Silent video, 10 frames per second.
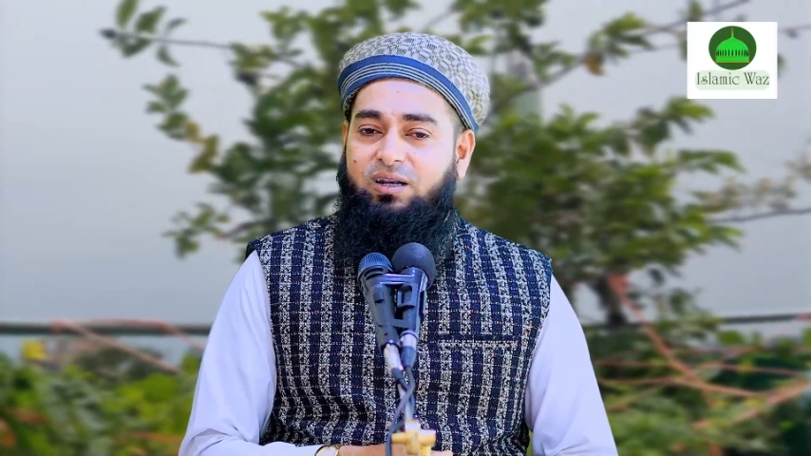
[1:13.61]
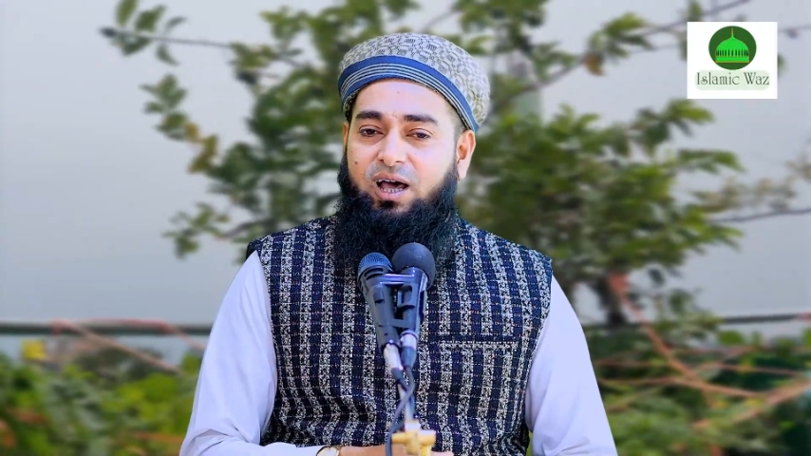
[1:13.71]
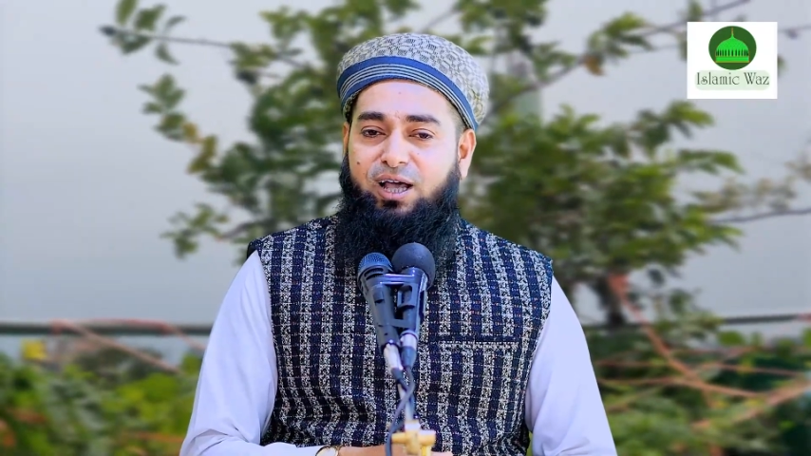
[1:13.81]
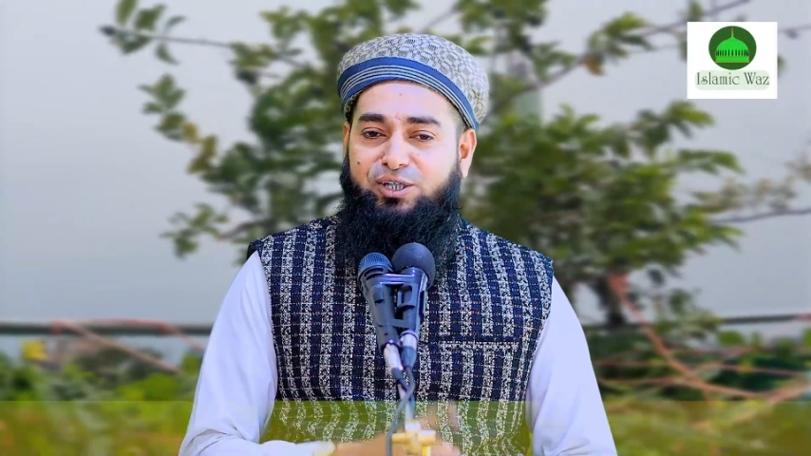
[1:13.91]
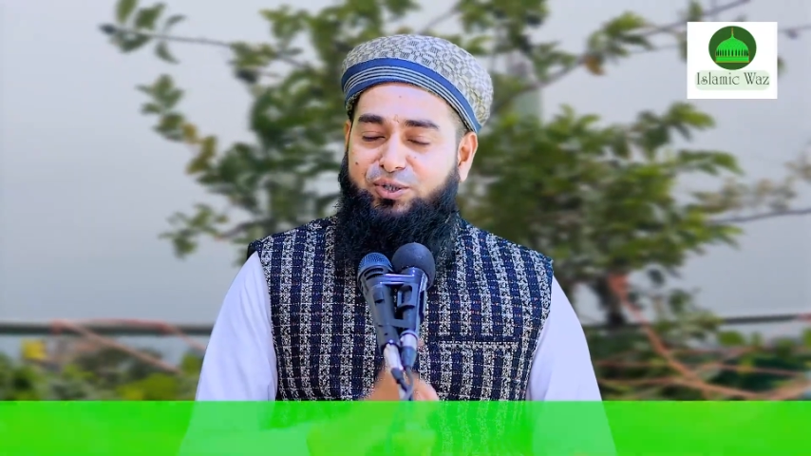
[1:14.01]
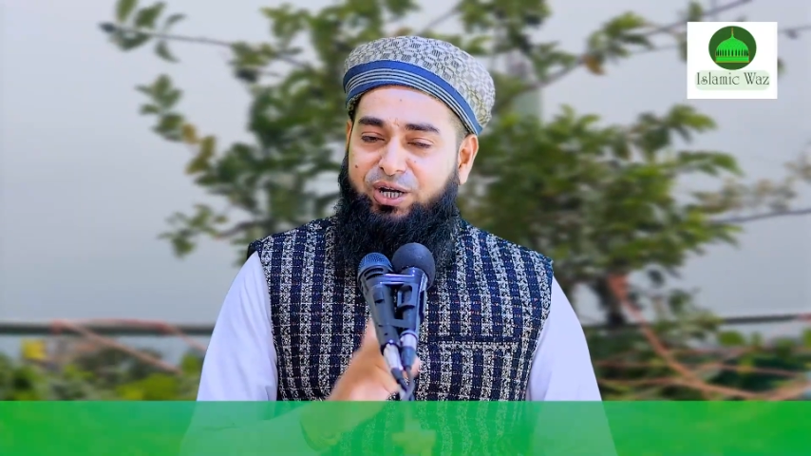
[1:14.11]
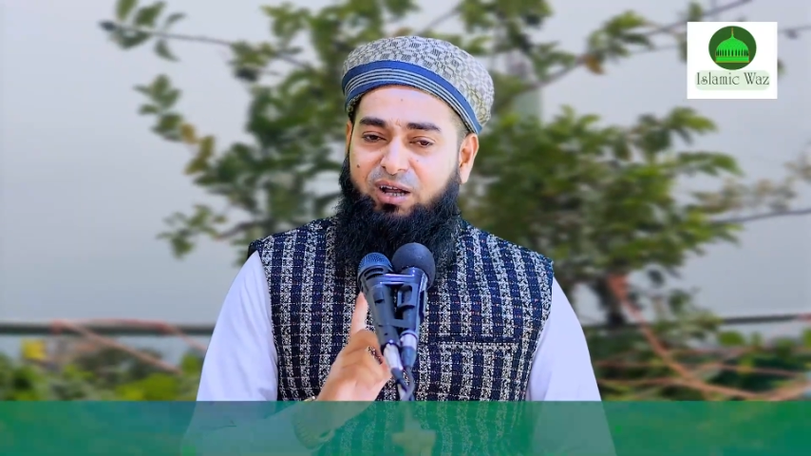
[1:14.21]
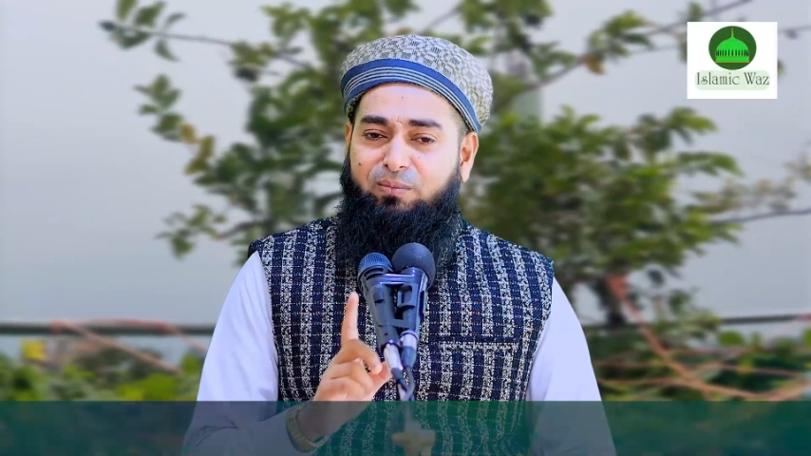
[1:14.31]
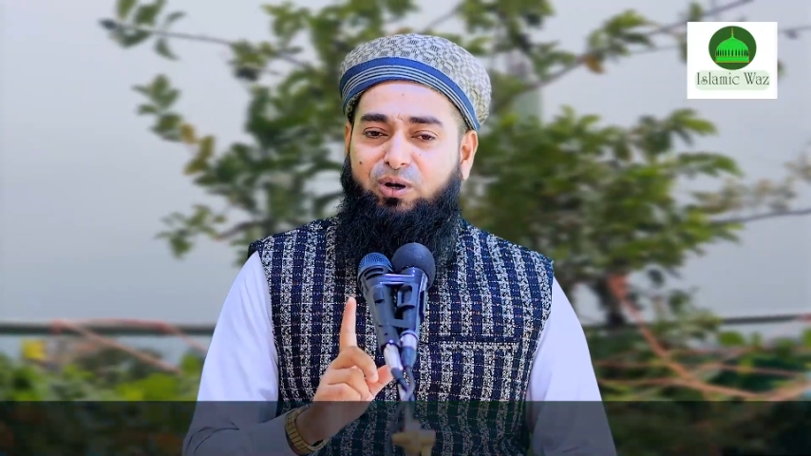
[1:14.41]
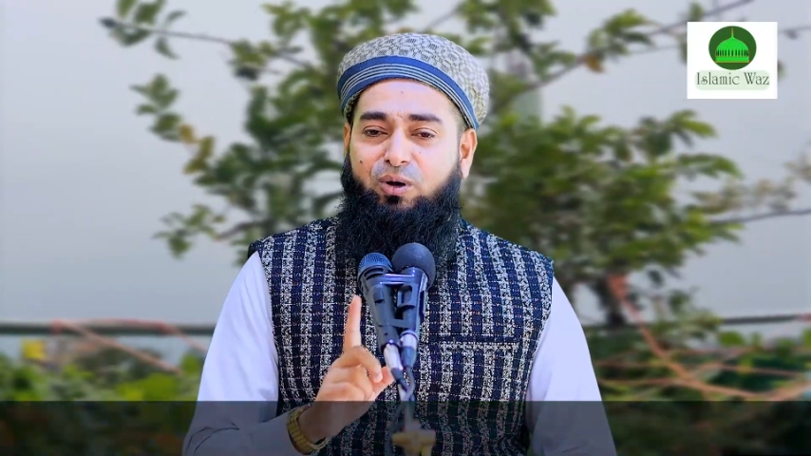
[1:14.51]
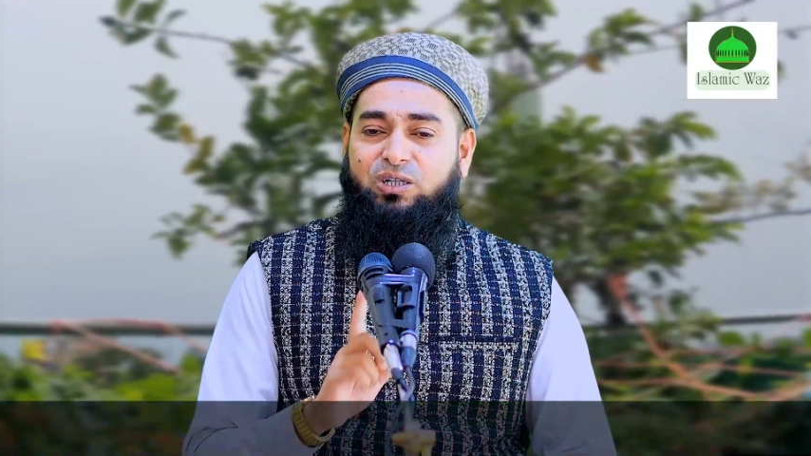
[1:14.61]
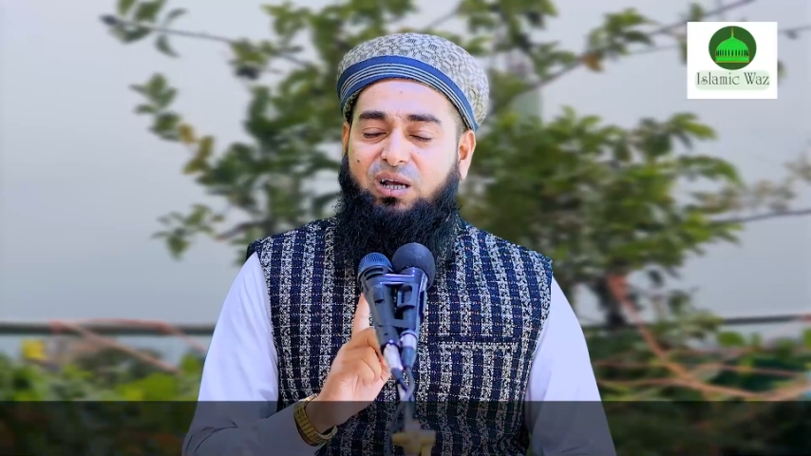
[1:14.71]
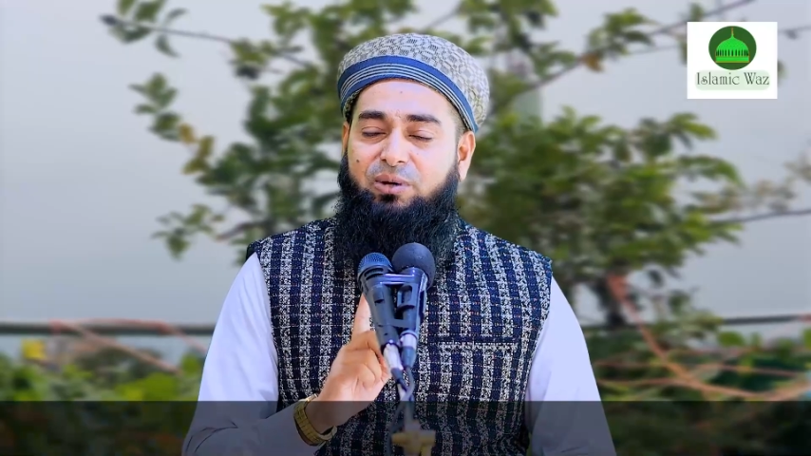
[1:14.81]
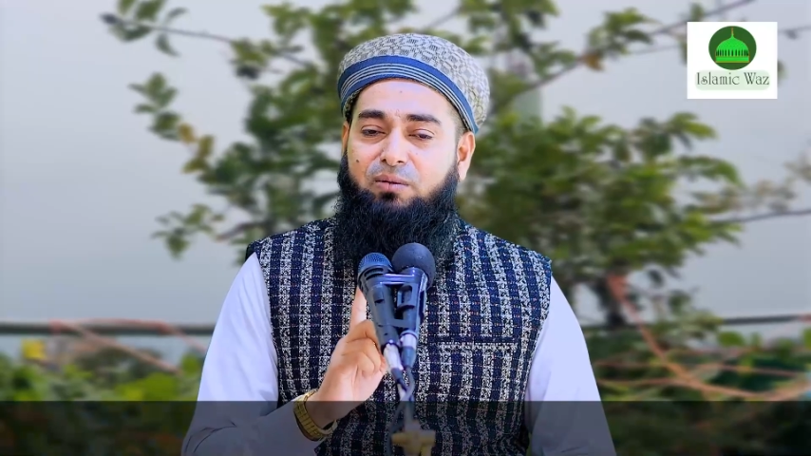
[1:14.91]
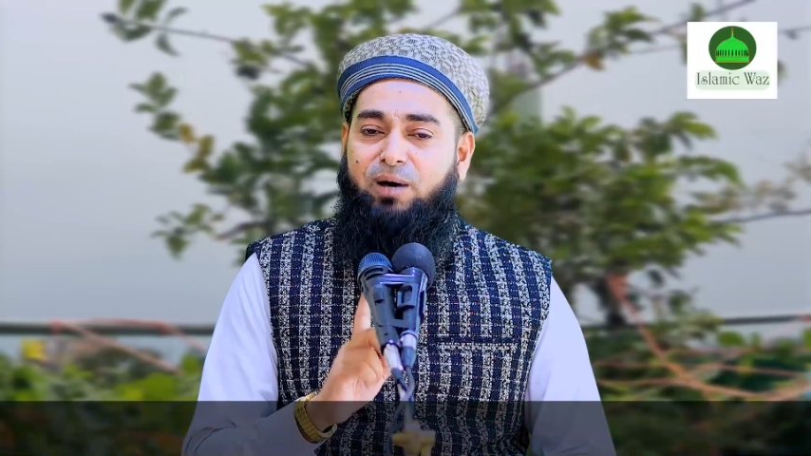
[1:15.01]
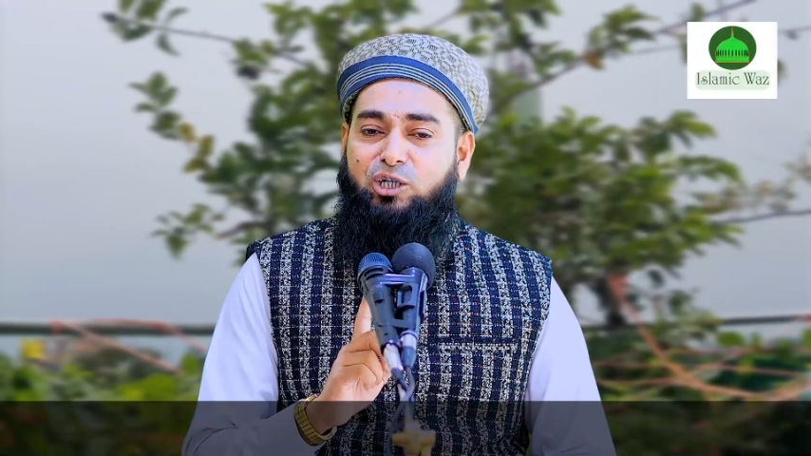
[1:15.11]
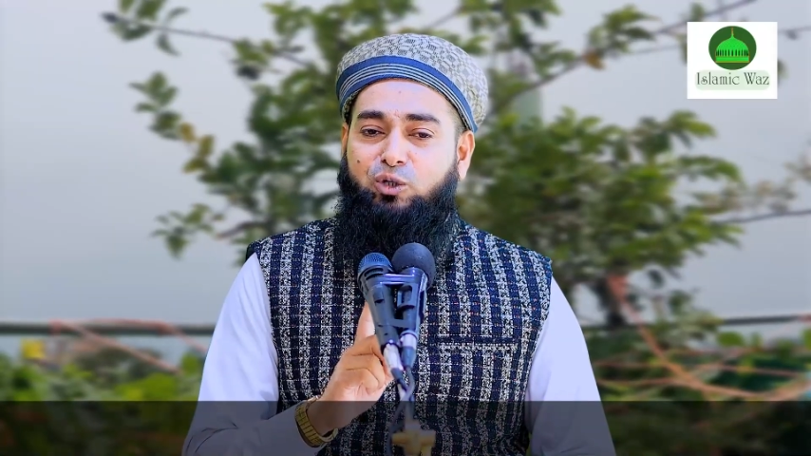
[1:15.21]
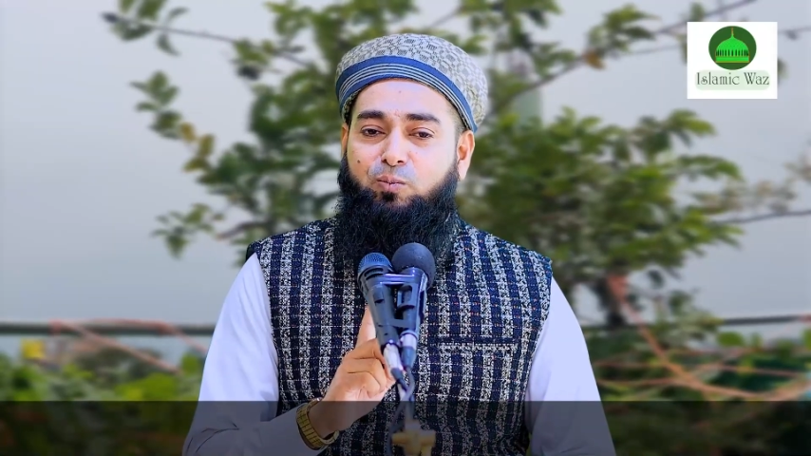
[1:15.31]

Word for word: না ছয় নম্বর হলো স্বামীর মাল